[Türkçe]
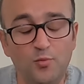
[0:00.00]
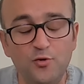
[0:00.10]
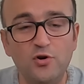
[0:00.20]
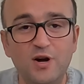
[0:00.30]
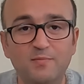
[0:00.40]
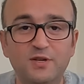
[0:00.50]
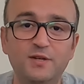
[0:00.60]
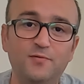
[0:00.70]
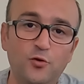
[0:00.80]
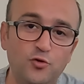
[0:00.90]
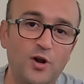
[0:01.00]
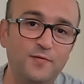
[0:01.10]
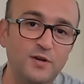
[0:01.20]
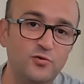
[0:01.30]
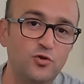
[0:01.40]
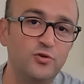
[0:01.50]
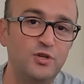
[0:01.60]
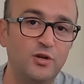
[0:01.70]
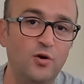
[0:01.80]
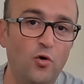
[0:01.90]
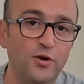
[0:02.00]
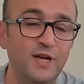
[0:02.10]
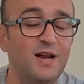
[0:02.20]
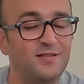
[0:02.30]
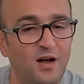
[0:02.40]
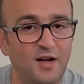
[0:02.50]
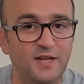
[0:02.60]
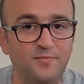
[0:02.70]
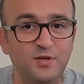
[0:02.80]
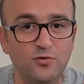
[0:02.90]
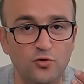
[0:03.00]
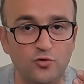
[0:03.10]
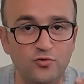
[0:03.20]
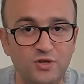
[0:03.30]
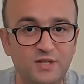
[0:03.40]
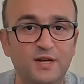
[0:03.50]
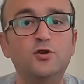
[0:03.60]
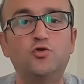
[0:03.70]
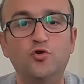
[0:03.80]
Bu programla da fotoğraflarınızın üzerinde oynayarak daha net bir görüntü sizlere